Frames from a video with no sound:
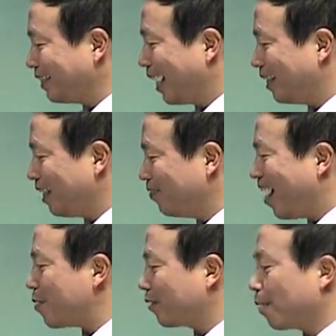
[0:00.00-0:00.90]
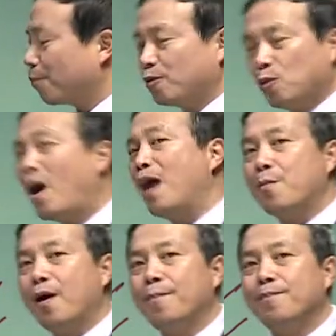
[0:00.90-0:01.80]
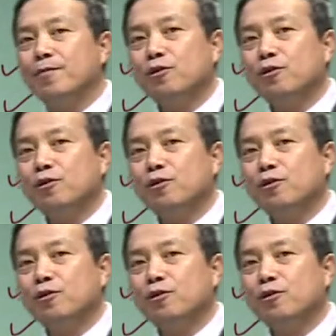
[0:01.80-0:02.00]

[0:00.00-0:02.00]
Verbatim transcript: 点一万元，它不是万元，